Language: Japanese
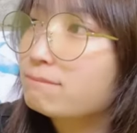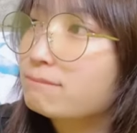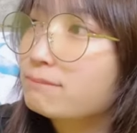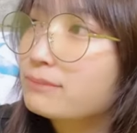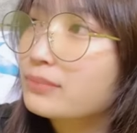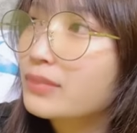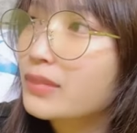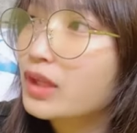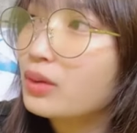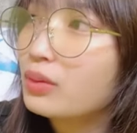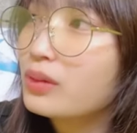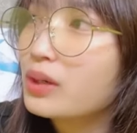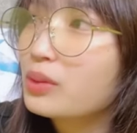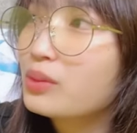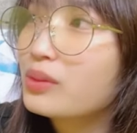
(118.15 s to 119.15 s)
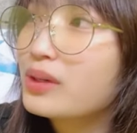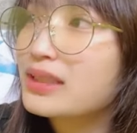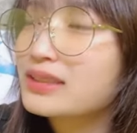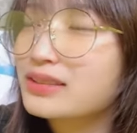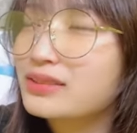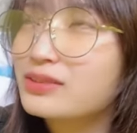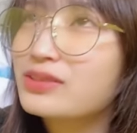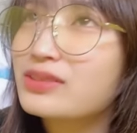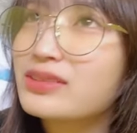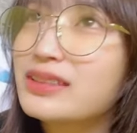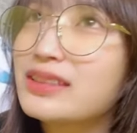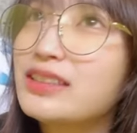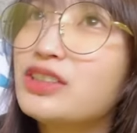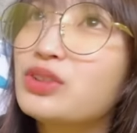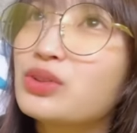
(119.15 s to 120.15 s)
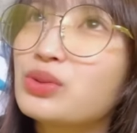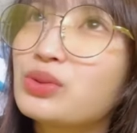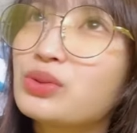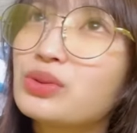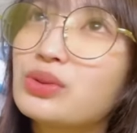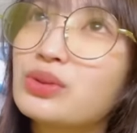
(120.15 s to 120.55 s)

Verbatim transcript: うん今日は5月の22